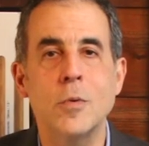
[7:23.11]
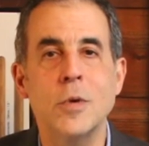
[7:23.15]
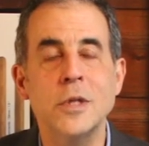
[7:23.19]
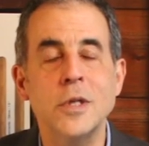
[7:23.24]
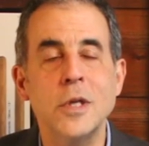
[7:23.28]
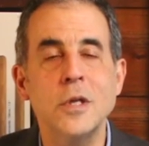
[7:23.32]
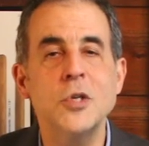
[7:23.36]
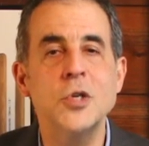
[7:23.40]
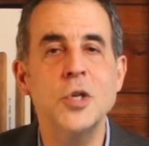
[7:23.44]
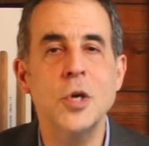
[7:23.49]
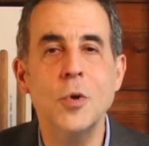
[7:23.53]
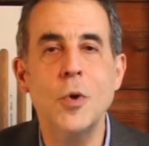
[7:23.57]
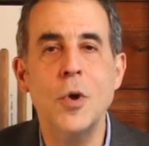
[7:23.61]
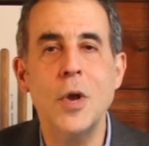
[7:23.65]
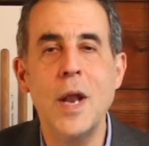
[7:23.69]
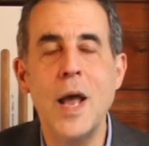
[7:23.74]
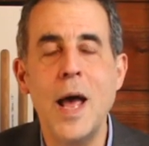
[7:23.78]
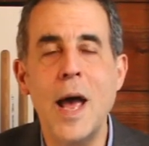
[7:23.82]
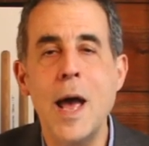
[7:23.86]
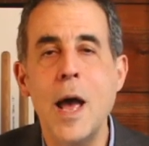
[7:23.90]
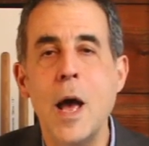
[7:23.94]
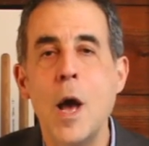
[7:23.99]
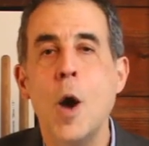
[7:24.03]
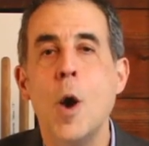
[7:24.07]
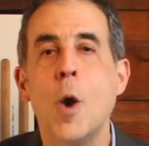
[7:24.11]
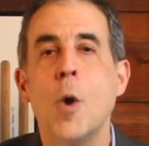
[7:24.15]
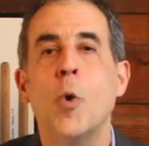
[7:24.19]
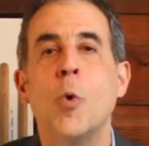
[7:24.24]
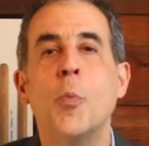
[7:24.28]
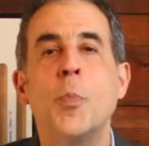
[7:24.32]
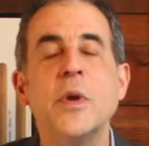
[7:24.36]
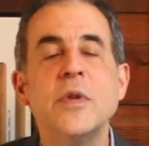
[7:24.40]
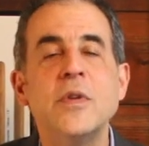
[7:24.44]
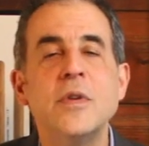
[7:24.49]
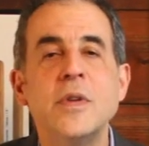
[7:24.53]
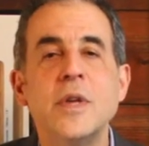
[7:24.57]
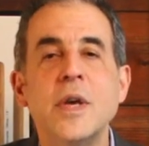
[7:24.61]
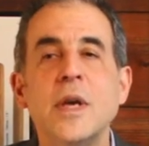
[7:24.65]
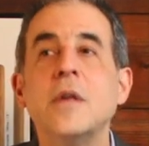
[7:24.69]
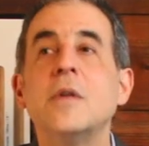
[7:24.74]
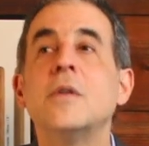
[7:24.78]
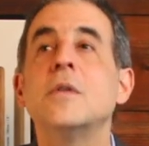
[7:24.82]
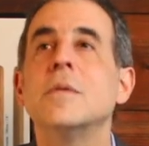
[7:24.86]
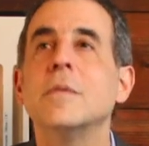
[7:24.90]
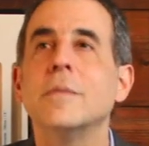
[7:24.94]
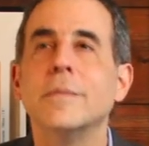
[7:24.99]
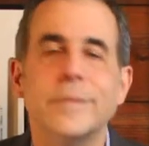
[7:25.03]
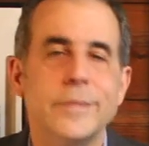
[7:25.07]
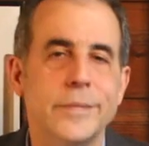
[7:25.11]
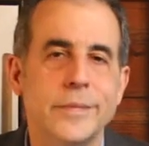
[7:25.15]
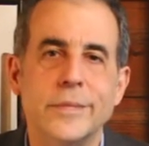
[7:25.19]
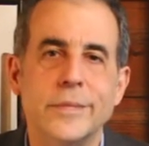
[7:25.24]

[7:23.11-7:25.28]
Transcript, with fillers: Quando ele chegou lá, o presidente